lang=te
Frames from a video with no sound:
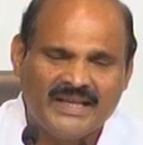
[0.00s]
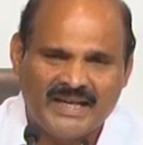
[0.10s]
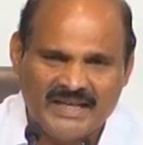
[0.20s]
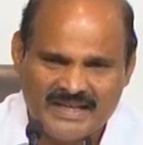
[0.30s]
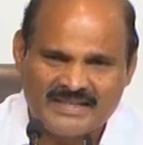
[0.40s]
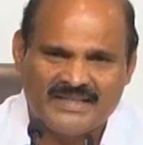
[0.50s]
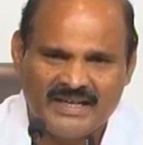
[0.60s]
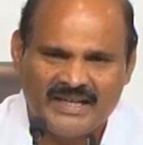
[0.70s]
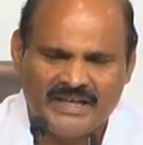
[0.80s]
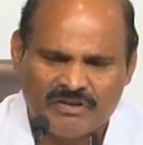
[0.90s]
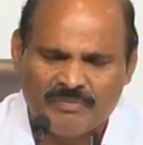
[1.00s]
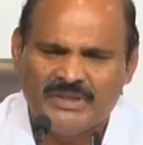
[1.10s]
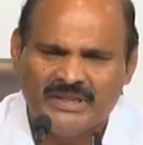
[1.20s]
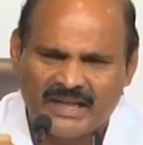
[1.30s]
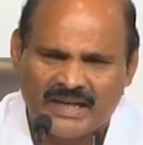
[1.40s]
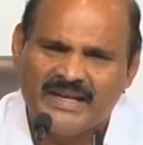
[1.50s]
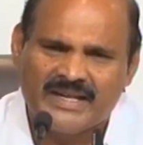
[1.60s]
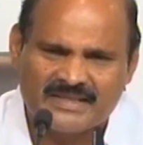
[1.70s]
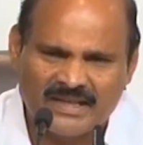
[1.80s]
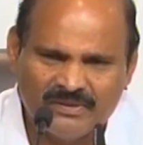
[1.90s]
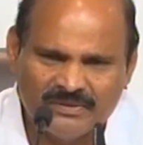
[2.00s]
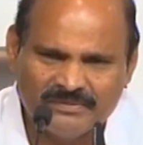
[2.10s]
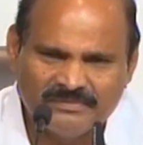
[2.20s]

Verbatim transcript: ధర్నా చేస్తాడంట ఎవరి మీద ధర్నా చేస్తాడు